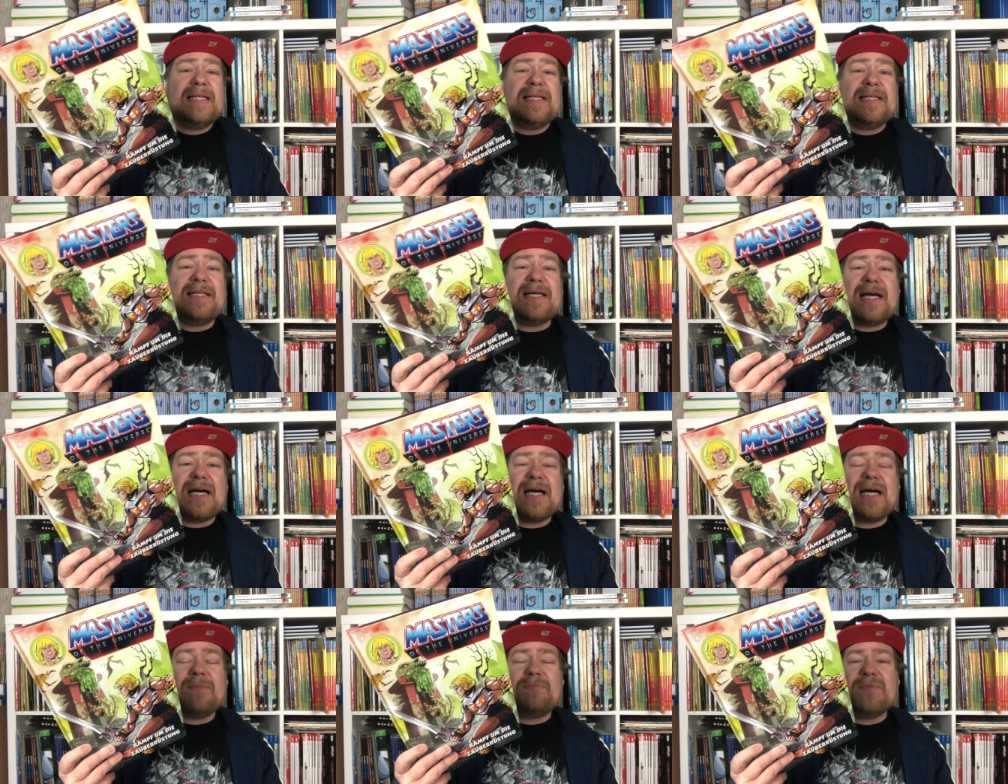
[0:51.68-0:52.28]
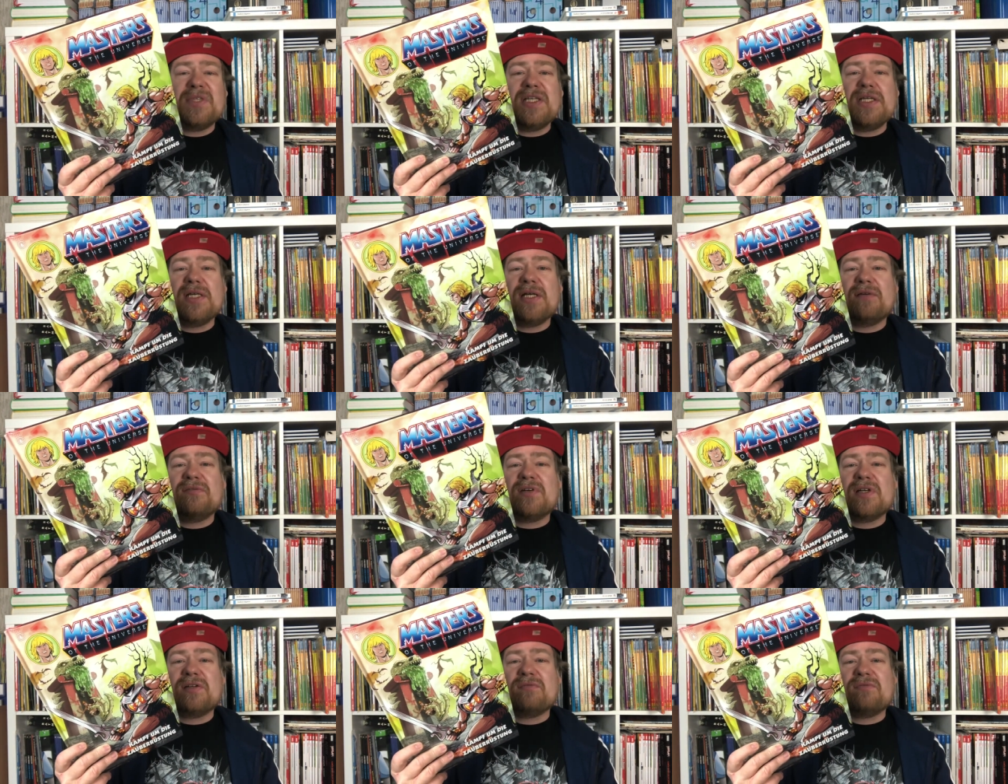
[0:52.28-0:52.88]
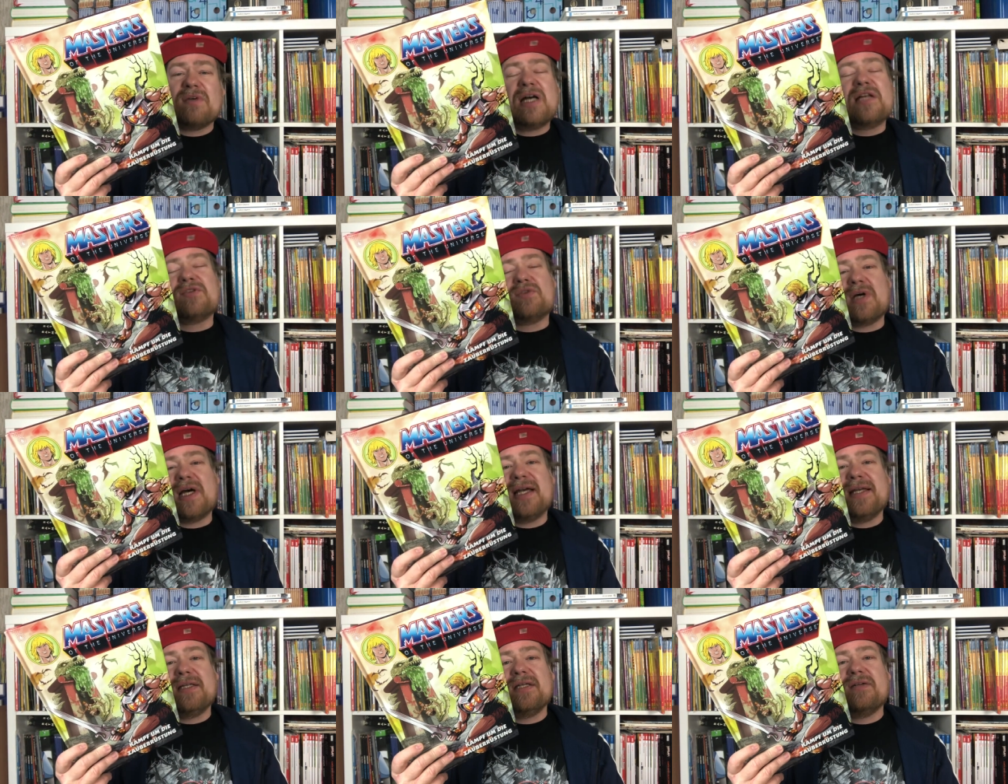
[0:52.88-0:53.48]
Da habt ihr aber,
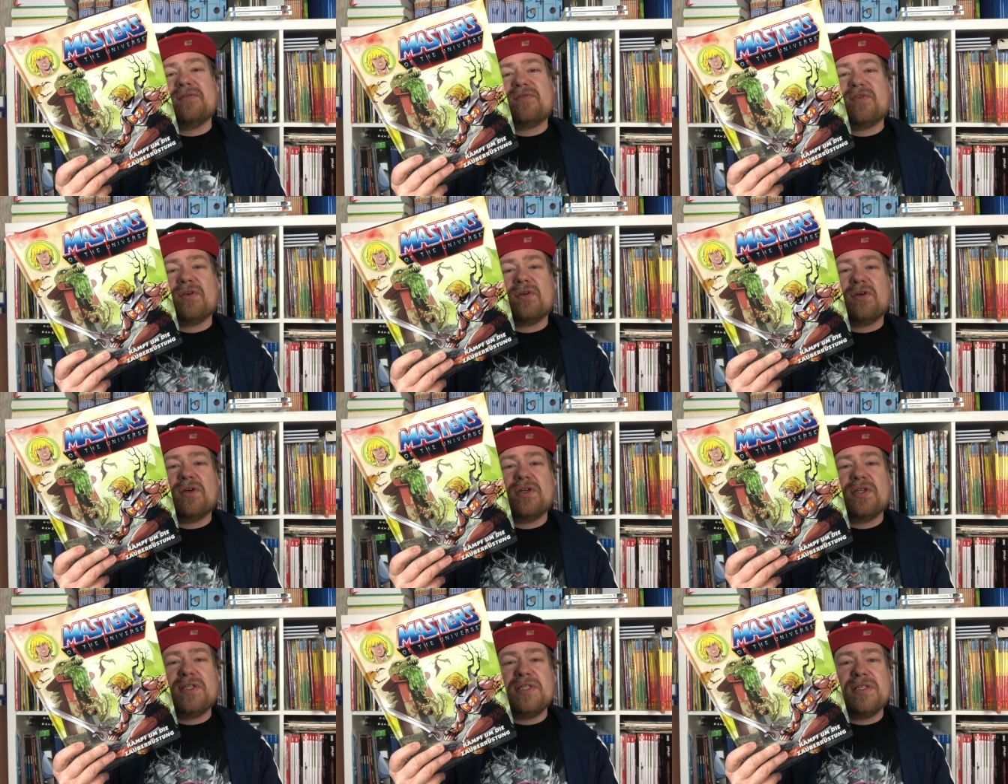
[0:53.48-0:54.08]
also einige von euch,